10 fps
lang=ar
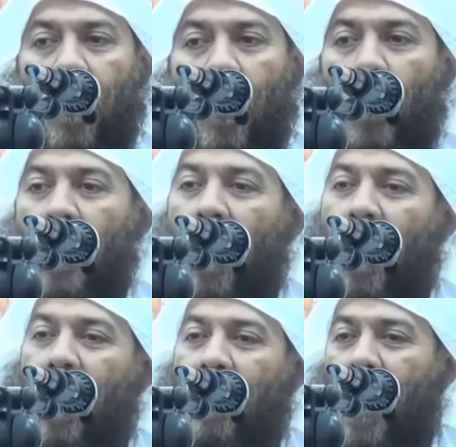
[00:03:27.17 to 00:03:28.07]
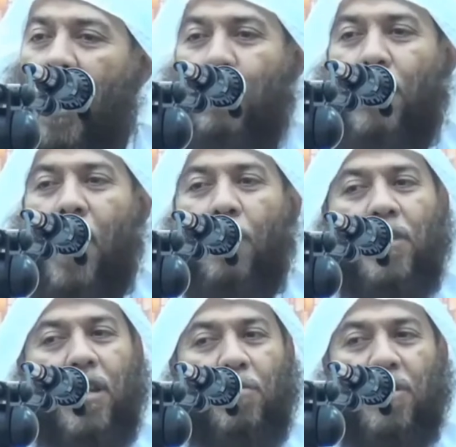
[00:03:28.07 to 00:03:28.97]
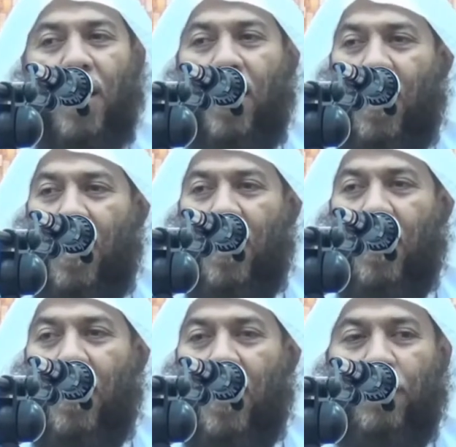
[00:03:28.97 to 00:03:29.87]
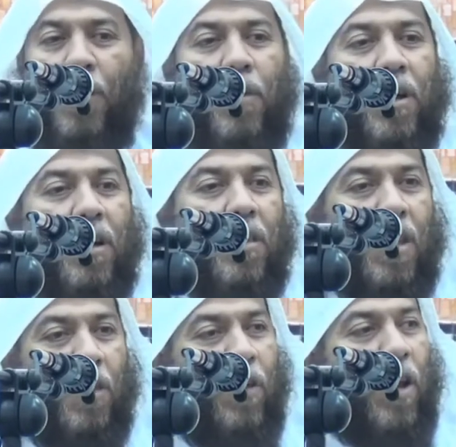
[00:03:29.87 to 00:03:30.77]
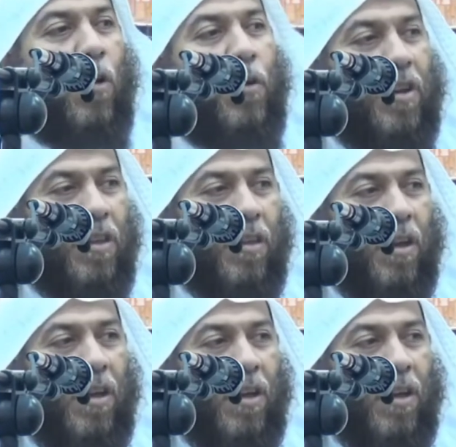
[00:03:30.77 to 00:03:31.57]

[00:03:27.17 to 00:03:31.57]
وأن الله إذا حب عبدا ابتلاه فمن رضي فله الرضا